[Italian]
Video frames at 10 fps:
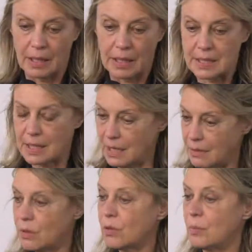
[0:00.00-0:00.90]
che
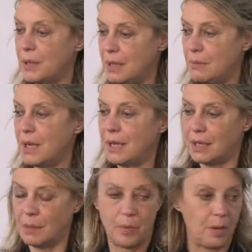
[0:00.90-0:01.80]
scrivono prima e
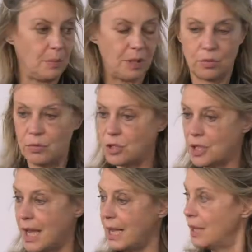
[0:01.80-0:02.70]
che poi mettono in
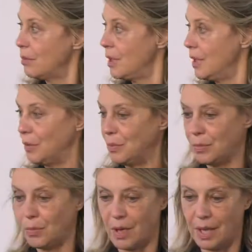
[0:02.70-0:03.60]
scena, quindi
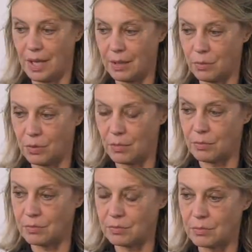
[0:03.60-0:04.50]
comunque è,
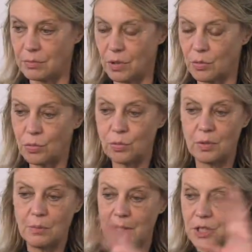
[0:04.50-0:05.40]
un, è tutto un
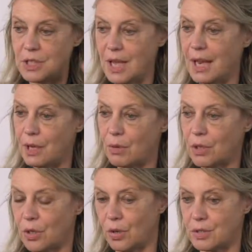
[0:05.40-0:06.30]
immaginare
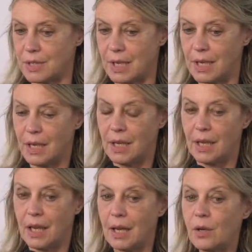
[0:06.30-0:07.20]
qualcosa.
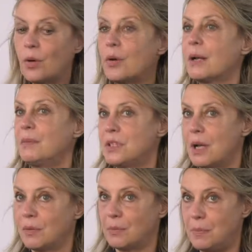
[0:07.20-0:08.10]
Ancora
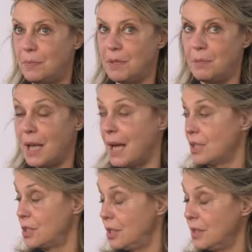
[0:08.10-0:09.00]
diciamo, mi
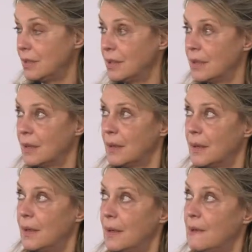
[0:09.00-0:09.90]
piace.
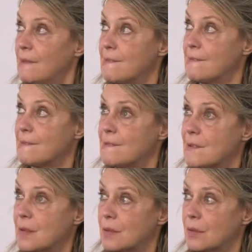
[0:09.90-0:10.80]

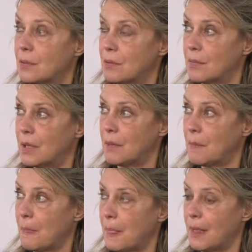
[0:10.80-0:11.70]
Eh, che non è
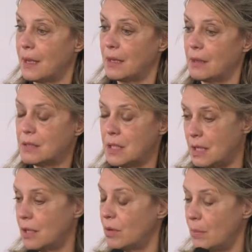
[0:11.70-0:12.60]
poco. Sì,
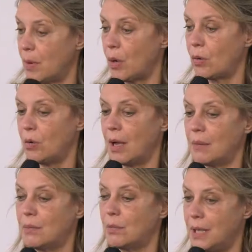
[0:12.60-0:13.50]
che non è poco. A
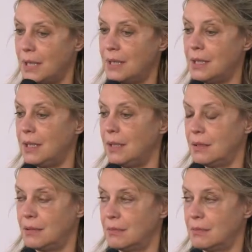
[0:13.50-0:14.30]
momenti